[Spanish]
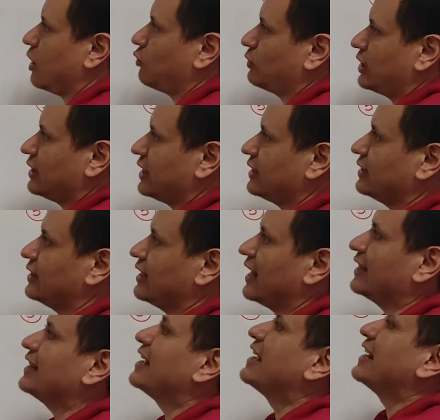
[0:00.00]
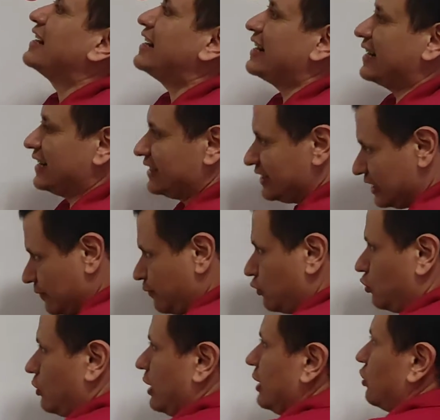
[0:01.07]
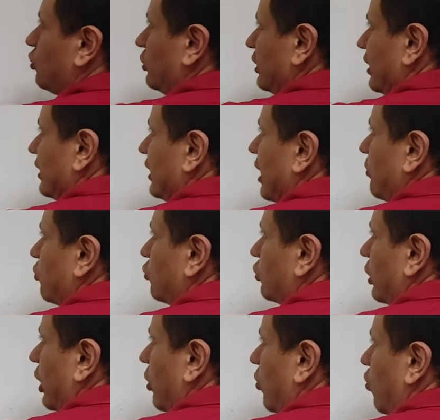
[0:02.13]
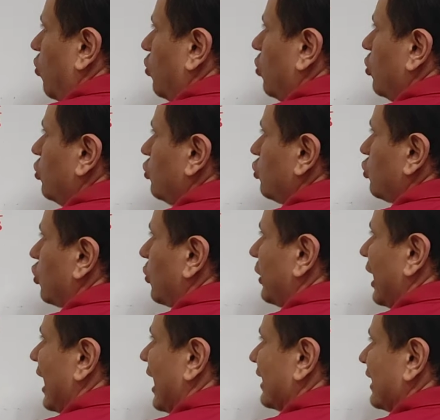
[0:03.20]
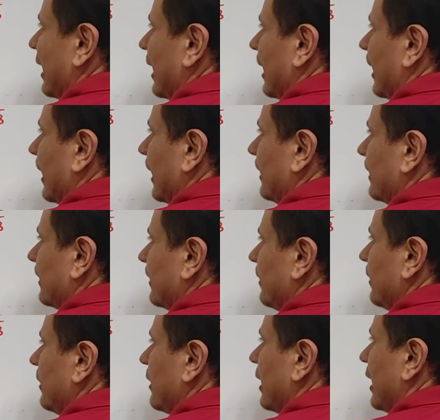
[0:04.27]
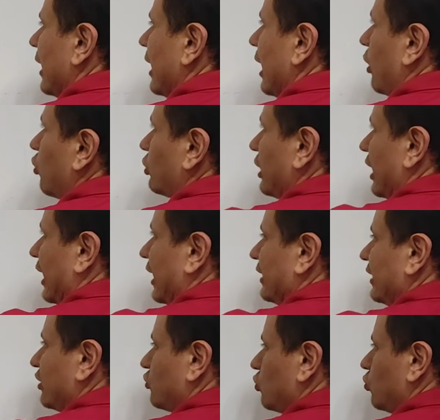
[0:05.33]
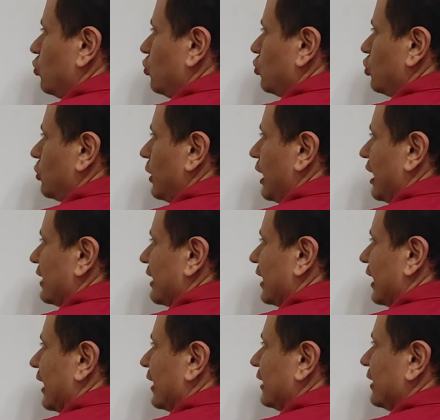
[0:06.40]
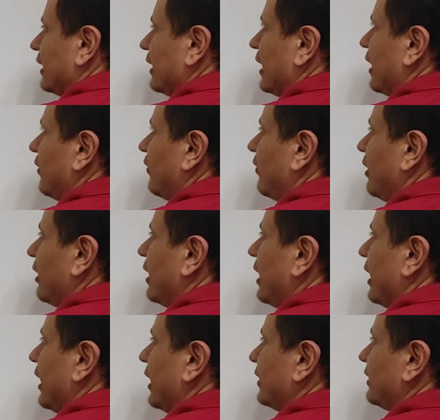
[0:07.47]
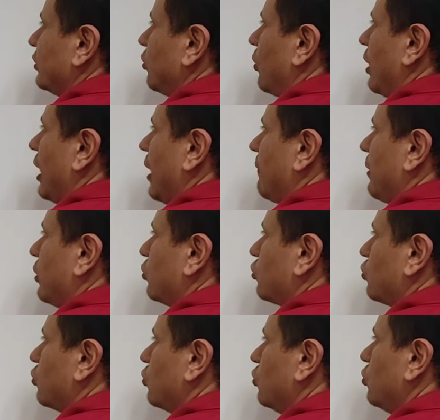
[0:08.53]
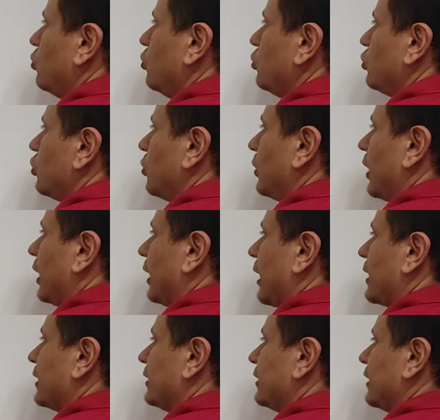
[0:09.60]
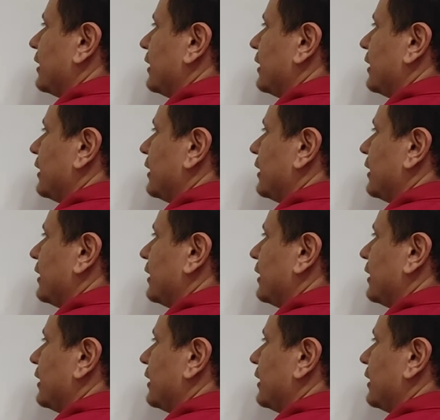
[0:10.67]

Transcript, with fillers: a una identidad recíproca, donde diríamos que 1 sobre la tangente la cotangente es 1 sobre la tangente de alfa es igual a menos 1 sobre raíz de